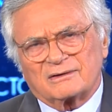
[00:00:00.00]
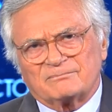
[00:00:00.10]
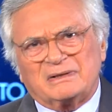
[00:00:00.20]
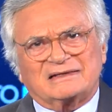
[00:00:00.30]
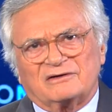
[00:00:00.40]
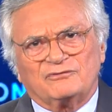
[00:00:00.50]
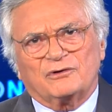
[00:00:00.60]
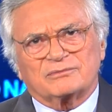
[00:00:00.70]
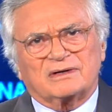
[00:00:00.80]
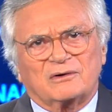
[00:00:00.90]

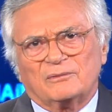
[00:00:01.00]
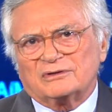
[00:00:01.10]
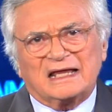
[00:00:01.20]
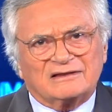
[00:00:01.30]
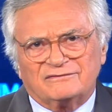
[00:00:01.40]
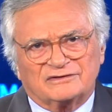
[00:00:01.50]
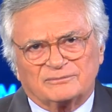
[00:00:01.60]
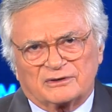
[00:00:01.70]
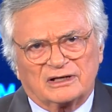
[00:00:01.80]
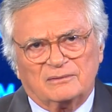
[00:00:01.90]
plataformas como Netflix,
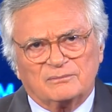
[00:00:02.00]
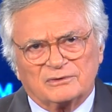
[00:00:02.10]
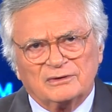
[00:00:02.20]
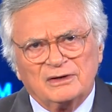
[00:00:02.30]
por ejemplo,